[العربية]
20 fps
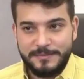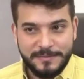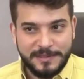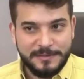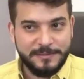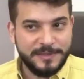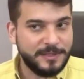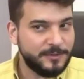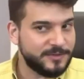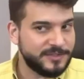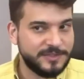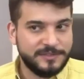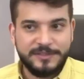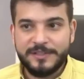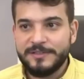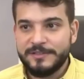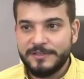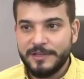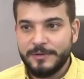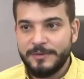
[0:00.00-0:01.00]
من
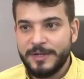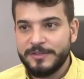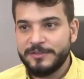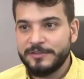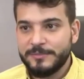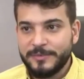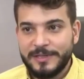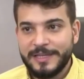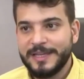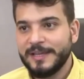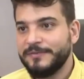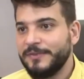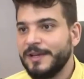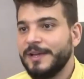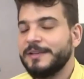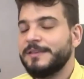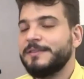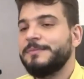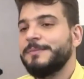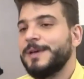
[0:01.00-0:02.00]
160 دوله تملكه
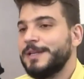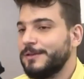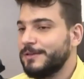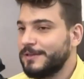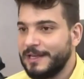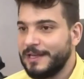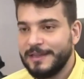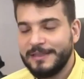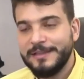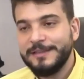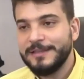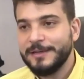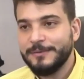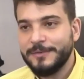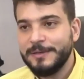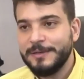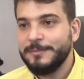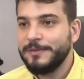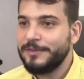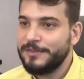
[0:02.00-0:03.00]
فقط 38
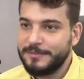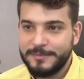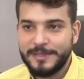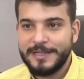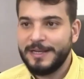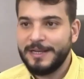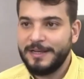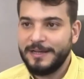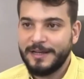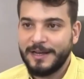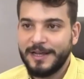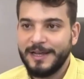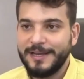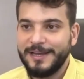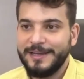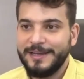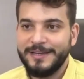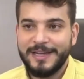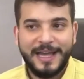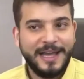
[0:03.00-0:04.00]
دوله من ضمنها
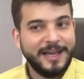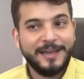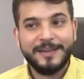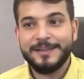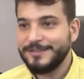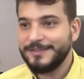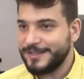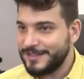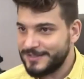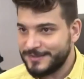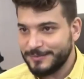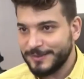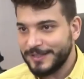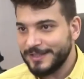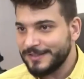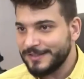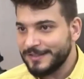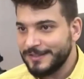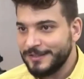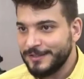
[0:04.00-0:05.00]
العراق ان حق
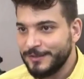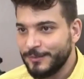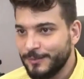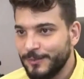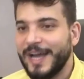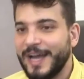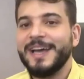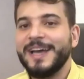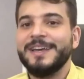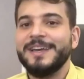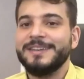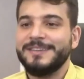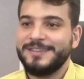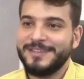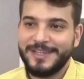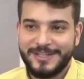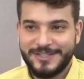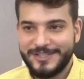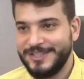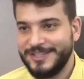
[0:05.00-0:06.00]
التصويت وحق
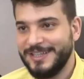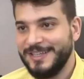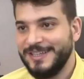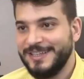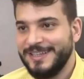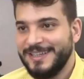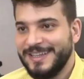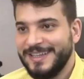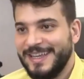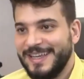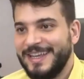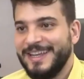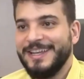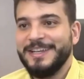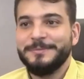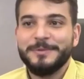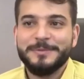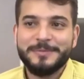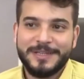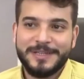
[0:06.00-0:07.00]
الترشيح يعني احنا
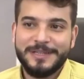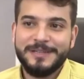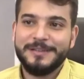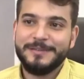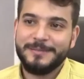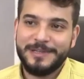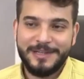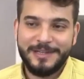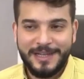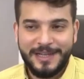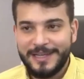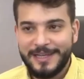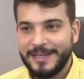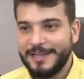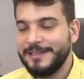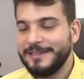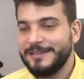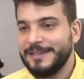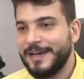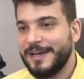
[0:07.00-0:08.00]
ممكن من الهيئه
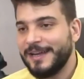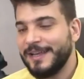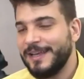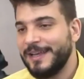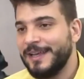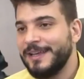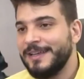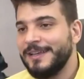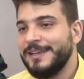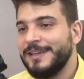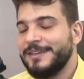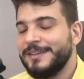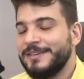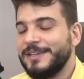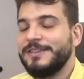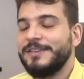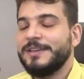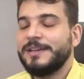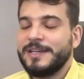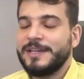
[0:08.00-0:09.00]
الاداريه
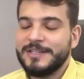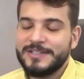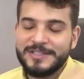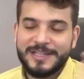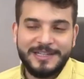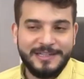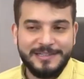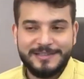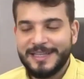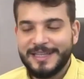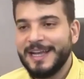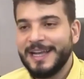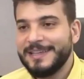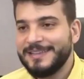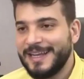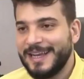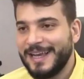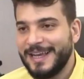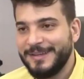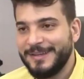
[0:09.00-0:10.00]
نقدر نرشح للاتحاد
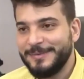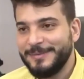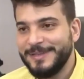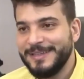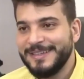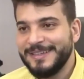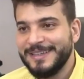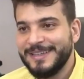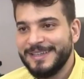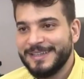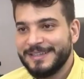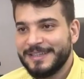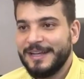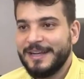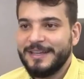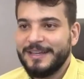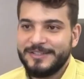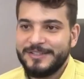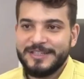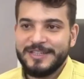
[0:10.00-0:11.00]
العالمي
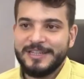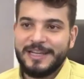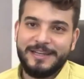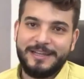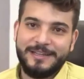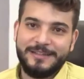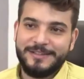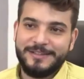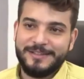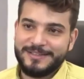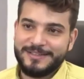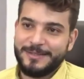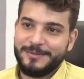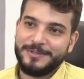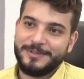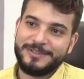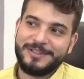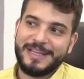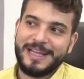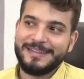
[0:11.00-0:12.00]
طبعا هذا الشيء يعني تصور
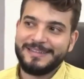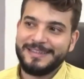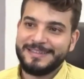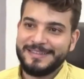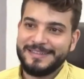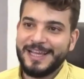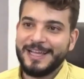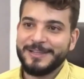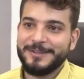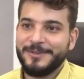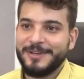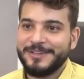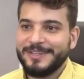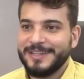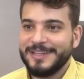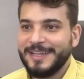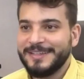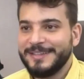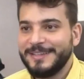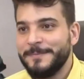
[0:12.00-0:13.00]
حتى اتحاد كره
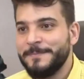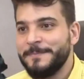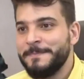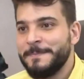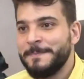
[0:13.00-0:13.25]
القدم